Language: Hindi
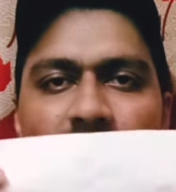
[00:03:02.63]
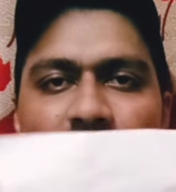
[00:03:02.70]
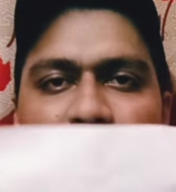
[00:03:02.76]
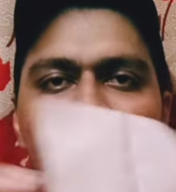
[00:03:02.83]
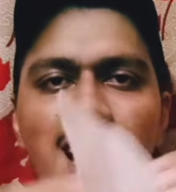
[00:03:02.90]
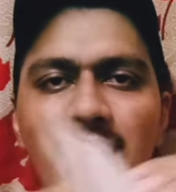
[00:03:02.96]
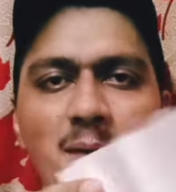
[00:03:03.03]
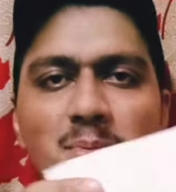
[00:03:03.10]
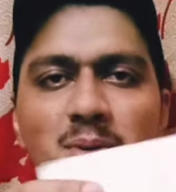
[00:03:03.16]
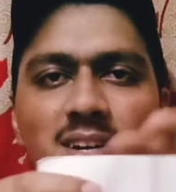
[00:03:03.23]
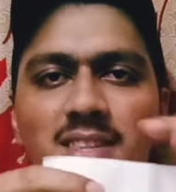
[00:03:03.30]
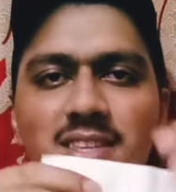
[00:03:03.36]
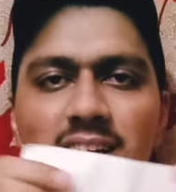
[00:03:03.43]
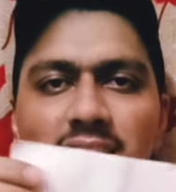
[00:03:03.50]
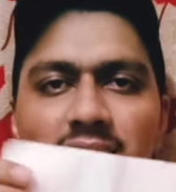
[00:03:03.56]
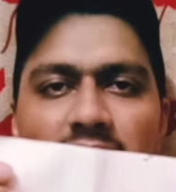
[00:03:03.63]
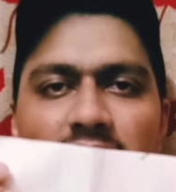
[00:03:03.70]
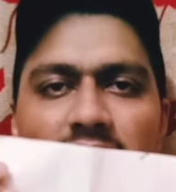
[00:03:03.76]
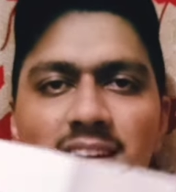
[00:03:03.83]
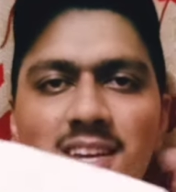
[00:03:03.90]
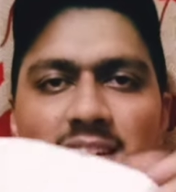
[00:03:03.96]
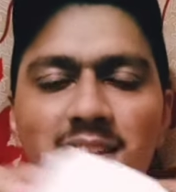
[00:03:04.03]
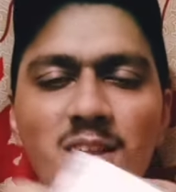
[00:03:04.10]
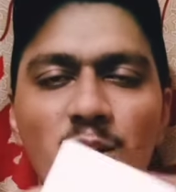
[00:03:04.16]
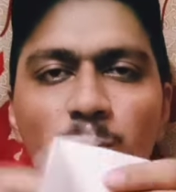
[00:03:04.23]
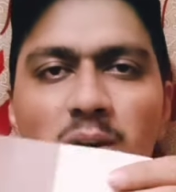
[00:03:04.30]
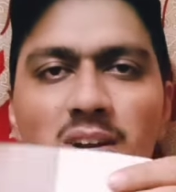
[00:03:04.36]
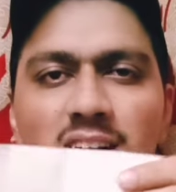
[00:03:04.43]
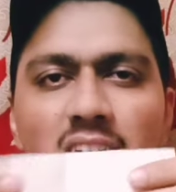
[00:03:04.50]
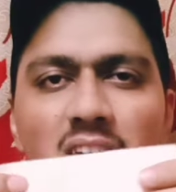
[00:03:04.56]
गायब कर दिया ये देखो
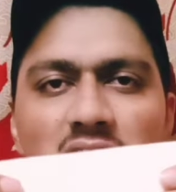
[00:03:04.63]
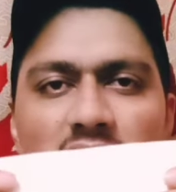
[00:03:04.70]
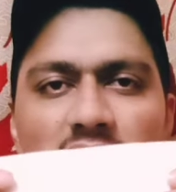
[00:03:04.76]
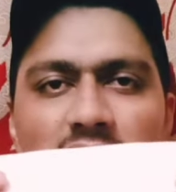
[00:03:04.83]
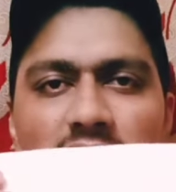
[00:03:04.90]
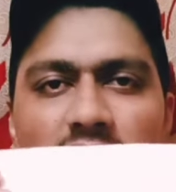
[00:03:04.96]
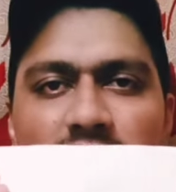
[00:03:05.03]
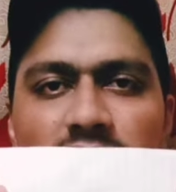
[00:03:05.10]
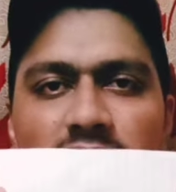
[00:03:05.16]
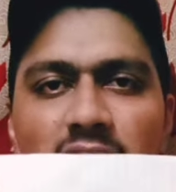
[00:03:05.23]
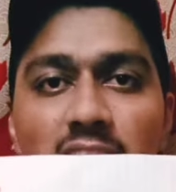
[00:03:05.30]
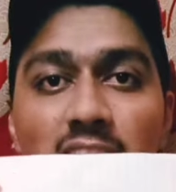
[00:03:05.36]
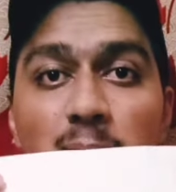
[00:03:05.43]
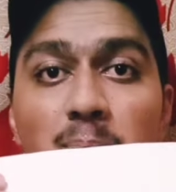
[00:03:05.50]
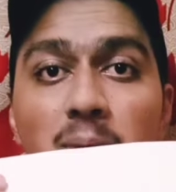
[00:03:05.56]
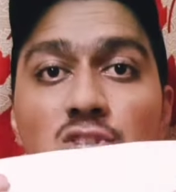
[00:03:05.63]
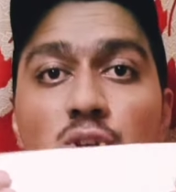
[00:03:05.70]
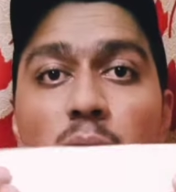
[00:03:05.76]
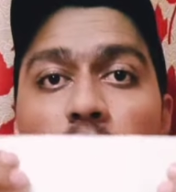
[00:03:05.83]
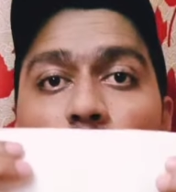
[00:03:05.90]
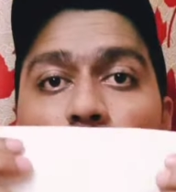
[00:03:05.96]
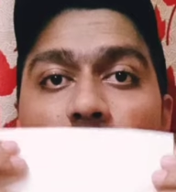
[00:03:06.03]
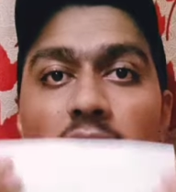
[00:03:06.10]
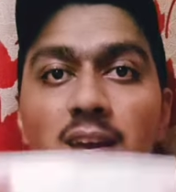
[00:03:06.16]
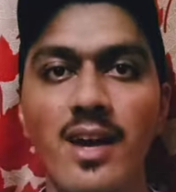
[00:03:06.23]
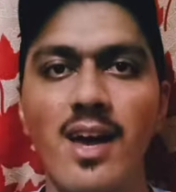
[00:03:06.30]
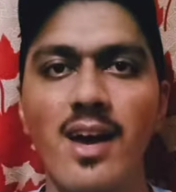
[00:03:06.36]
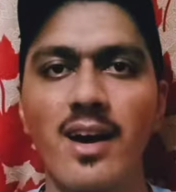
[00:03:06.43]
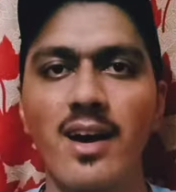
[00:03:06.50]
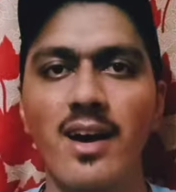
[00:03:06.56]
भाई काफ़ी ज़्यादा इंटरेस्टिंग है लेकिन पाँच सौ रुपये का नोट है ये
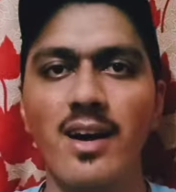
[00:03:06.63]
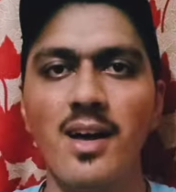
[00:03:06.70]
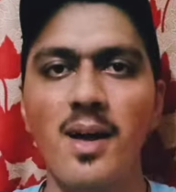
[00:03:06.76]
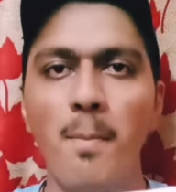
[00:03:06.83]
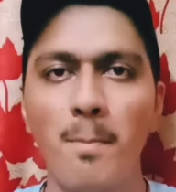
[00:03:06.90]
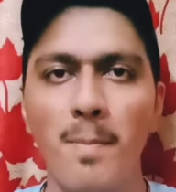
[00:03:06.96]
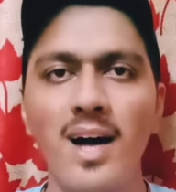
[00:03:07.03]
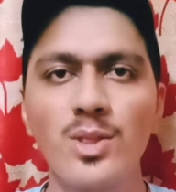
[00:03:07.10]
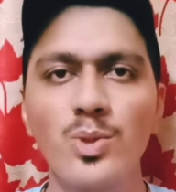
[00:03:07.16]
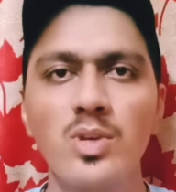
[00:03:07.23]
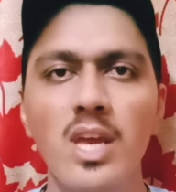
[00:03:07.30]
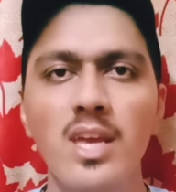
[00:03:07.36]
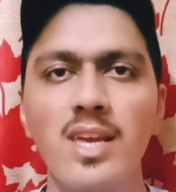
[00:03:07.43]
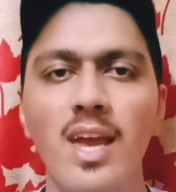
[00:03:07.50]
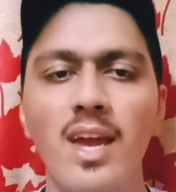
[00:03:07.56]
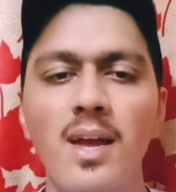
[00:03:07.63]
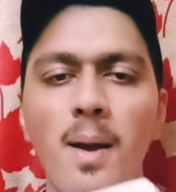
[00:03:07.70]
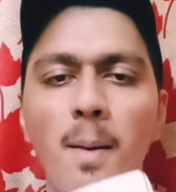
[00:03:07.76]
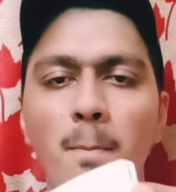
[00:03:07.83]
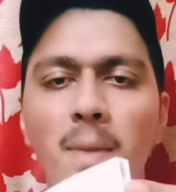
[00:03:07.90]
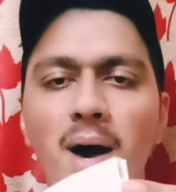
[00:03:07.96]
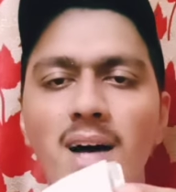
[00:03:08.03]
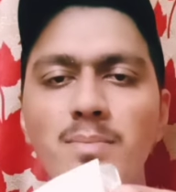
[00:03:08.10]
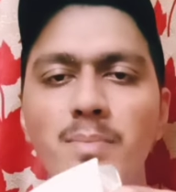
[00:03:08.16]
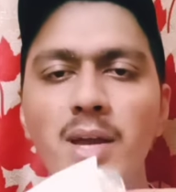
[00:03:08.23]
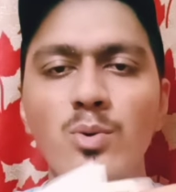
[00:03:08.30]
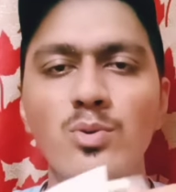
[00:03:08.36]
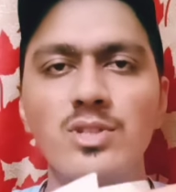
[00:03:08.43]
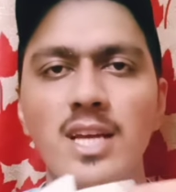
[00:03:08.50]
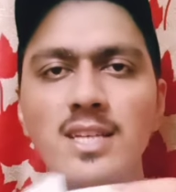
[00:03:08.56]
गया कहाँ बात तो यही है बात भाई
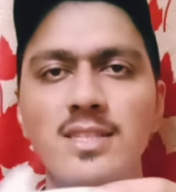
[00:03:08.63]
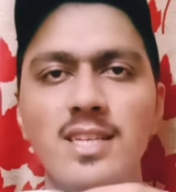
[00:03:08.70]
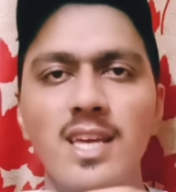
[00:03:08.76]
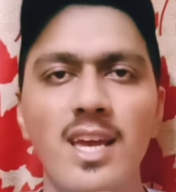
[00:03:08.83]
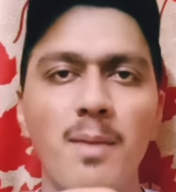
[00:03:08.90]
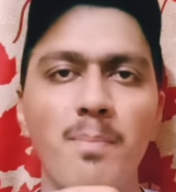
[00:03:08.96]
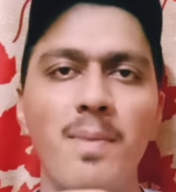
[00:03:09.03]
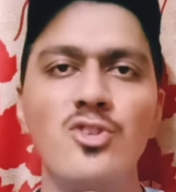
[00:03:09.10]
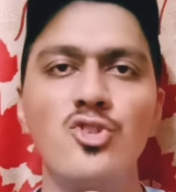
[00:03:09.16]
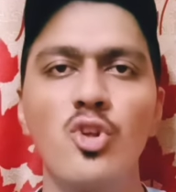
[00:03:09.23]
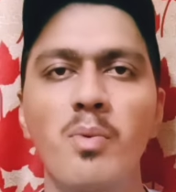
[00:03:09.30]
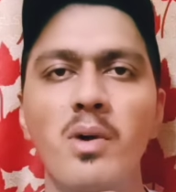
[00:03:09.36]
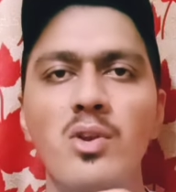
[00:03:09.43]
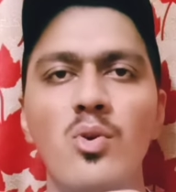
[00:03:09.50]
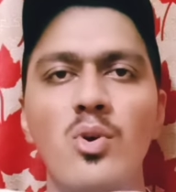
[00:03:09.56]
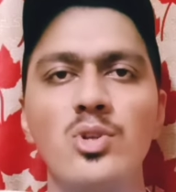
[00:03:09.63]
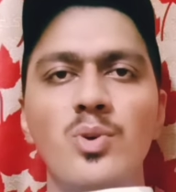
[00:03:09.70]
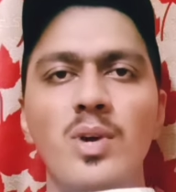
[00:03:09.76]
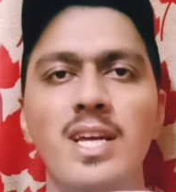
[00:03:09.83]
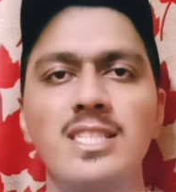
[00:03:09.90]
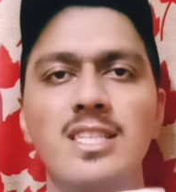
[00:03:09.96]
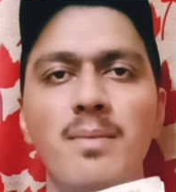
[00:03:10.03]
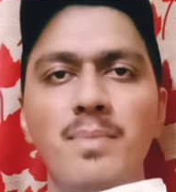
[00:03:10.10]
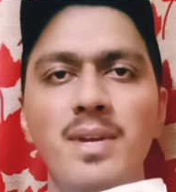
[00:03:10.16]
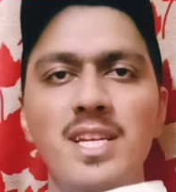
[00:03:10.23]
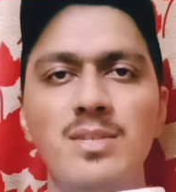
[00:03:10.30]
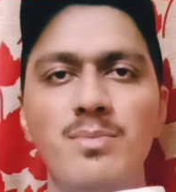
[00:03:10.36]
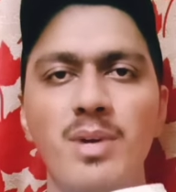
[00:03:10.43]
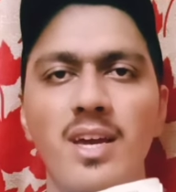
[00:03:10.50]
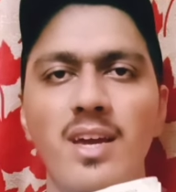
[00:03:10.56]
कुछ ऐसी है कि पाँच सौ रुपये का नोट जो है इसके
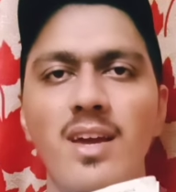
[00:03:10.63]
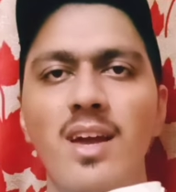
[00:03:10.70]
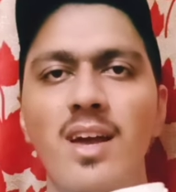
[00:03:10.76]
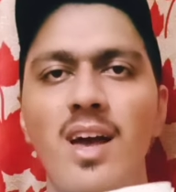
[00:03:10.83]
बीच में है